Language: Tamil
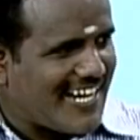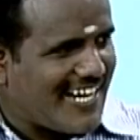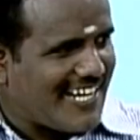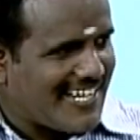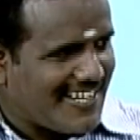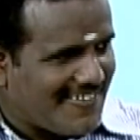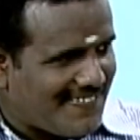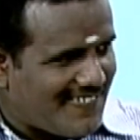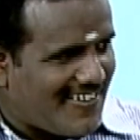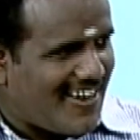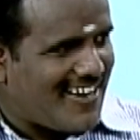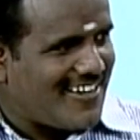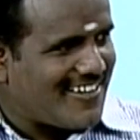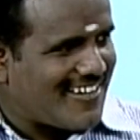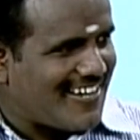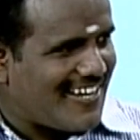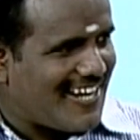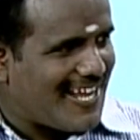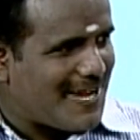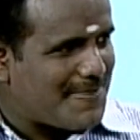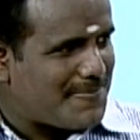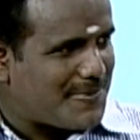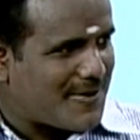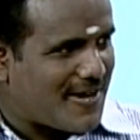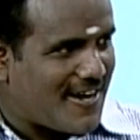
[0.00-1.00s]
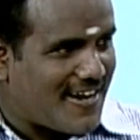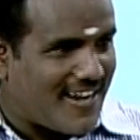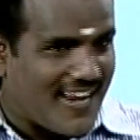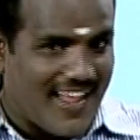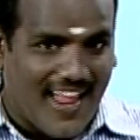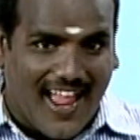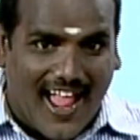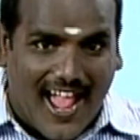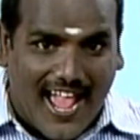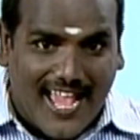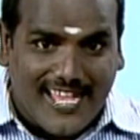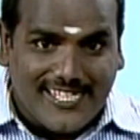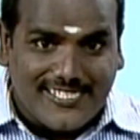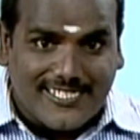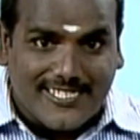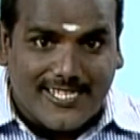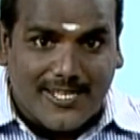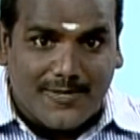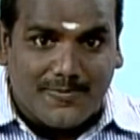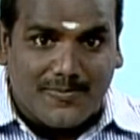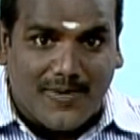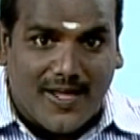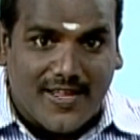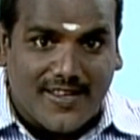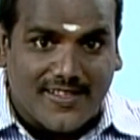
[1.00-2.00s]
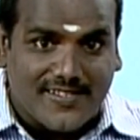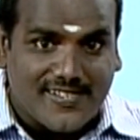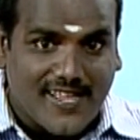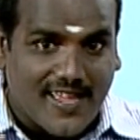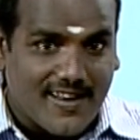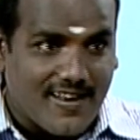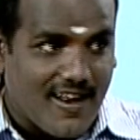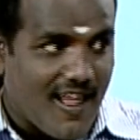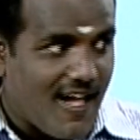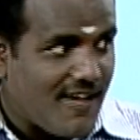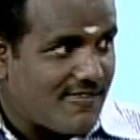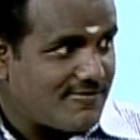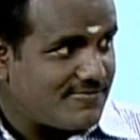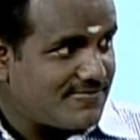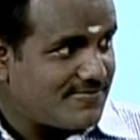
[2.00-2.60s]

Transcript: கேட்டேன் வாழ்க்கைன்னா எப்பறானே ஐஸ்கிரீம் மாதிரி சார்னா